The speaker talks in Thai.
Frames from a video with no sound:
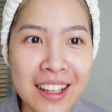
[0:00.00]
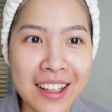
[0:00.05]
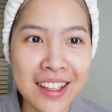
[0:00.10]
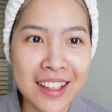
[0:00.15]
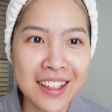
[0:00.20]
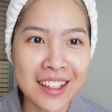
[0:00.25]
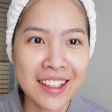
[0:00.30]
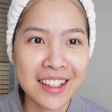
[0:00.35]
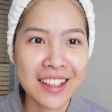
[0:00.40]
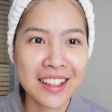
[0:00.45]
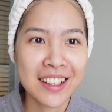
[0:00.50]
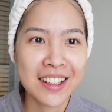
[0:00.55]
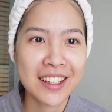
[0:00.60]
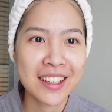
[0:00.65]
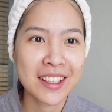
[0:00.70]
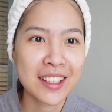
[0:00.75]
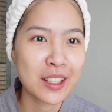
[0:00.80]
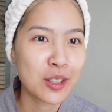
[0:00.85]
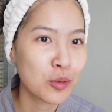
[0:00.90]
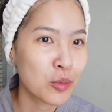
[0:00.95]

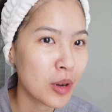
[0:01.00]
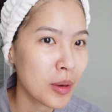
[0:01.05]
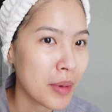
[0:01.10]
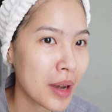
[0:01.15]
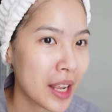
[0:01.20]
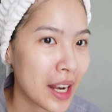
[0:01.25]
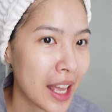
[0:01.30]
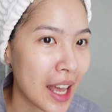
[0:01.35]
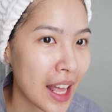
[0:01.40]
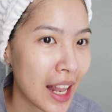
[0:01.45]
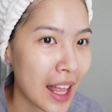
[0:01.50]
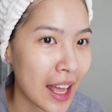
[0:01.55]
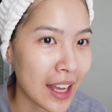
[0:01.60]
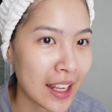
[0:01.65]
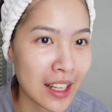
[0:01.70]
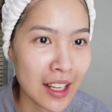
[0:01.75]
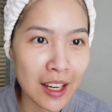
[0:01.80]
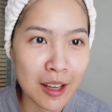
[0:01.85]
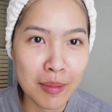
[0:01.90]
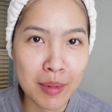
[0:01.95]
ทั่วใบหน้าละ
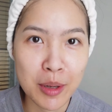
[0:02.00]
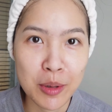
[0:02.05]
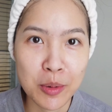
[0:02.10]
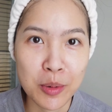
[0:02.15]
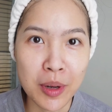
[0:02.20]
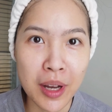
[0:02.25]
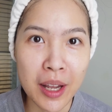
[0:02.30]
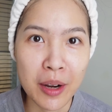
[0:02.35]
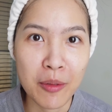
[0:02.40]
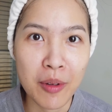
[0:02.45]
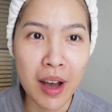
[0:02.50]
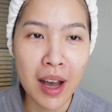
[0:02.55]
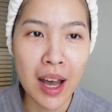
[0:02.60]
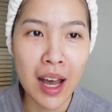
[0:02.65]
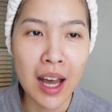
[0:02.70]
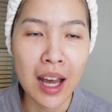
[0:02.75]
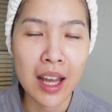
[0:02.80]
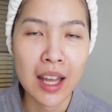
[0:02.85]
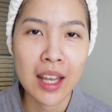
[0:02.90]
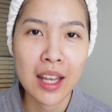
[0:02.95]
เดี๋ยวเรามาดูกันว่า
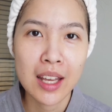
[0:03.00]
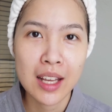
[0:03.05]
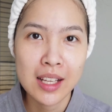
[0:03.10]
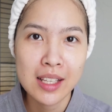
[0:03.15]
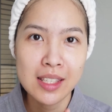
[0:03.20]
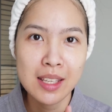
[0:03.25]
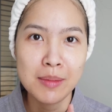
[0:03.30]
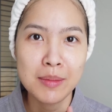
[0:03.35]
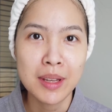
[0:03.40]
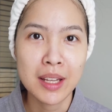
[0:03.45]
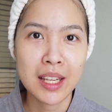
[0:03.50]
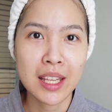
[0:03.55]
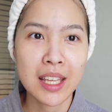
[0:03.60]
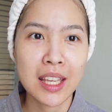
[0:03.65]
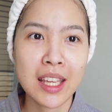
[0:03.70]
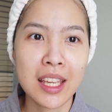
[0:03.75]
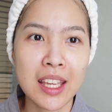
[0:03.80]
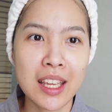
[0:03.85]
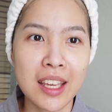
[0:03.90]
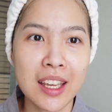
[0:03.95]
10 นา
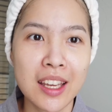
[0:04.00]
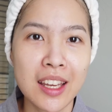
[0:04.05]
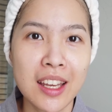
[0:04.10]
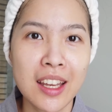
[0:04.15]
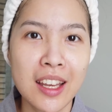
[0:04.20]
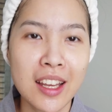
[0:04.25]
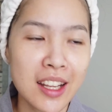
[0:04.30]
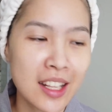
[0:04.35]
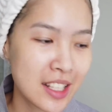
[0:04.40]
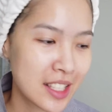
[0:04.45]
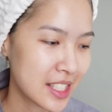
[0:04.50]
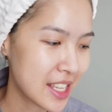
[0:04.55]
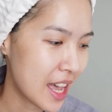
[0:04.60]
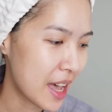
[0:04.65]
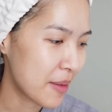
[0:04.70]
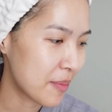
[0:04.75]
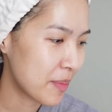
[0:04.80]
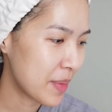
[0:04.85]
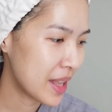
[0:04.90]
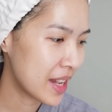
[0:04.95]
ทีจะ
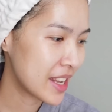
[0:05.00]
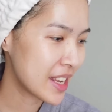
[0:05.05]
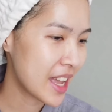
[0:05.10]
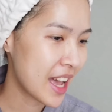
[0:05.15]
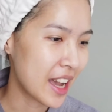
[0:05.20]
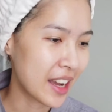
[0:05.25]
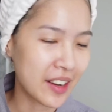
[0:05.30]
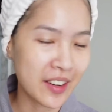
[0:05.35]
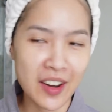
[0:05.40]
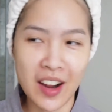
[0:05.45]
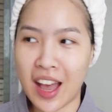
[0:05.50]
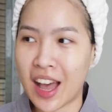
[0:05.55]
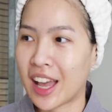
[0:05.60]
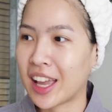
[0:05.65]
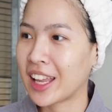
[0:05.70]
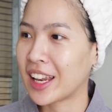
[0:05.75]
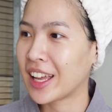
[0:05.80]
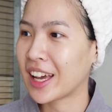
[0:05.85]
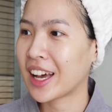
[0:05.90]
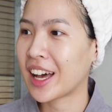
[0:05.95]
เป็นอย่างไร
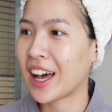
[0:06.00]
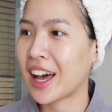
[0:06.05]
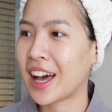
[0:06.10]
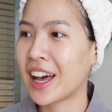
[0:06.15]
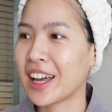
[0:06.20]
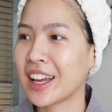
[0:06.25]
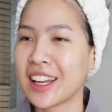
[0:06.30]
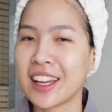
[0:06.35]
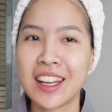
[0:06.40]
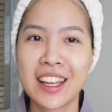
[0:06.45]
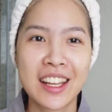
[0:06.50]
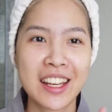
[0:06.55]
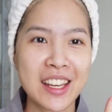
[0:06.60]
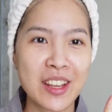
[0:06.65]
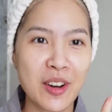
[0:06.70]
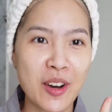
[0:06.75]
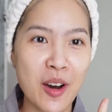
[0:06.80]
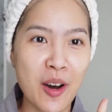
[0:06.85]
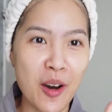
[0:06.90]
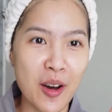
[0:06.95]
นะคะ
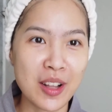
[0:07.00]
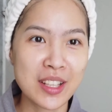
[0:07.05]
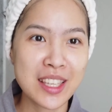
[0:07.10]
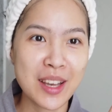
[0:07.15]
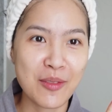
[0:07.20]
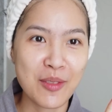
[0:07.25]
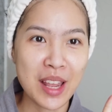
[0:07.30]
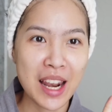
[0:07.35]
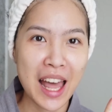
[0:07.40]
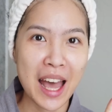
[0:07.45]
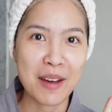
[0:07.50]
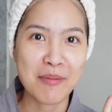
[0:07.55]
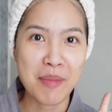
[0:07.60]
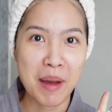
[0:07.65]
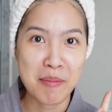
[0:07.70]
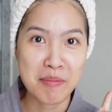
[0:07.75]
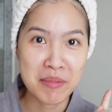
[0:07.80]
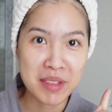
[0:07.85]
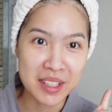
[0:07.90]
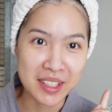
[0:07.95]
เดี๋ยวขอจับเวลา
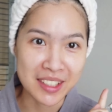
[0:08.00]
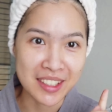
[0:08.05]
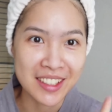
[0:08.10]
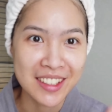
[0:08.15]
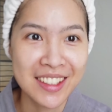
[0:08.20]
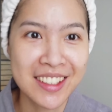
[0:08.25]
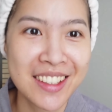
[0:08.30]
แป๊บหนึ่ง